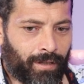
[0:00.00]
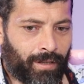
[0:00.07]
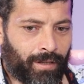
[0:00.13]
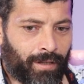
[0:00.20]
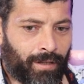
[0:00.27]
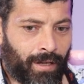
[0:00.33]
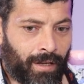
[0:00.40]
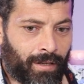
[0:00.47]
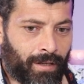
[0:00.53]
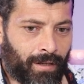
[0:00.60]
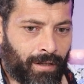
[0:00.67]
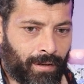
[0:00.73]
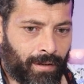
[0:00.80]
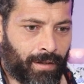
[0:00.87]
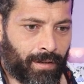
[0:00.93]
إيه،
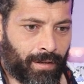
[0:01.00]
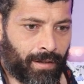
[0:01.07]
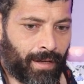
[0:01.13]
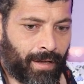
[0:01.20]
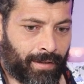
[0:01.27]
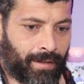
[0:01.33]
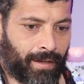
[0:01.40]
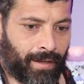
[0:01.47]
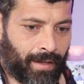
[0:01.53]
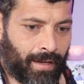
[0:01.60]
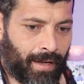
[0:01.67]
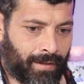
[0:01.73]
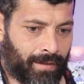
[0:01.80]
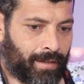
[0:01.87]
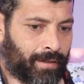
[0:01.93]
انا هيدا
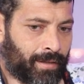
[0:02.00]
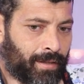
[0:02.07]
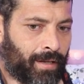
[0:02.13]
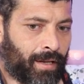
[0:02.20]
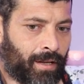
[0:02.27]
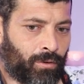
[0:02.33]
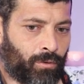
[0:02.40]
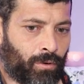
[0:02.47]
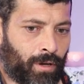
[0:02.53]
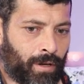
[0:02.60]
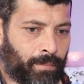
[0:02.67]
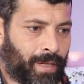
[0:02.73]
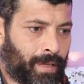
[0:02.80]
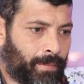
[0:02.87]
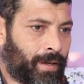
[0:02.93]
هدتني
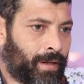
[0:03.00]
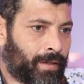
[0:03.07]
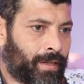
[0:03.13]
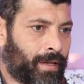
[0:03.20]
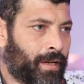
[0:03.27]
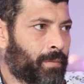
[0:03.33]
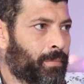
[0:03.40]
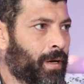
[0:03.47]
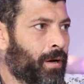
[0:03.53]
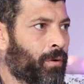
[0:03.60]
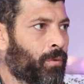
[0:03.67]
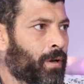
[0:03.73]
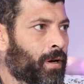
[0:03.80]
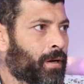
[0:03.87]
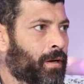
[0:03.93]
لانه مثل ما قلت لك
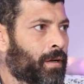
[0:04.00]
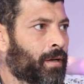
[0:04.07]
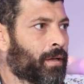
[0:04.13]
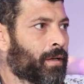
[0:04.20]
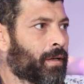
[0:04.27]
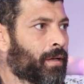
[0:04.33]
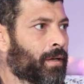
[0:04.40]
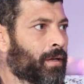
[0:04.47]
بالاول يعني وحده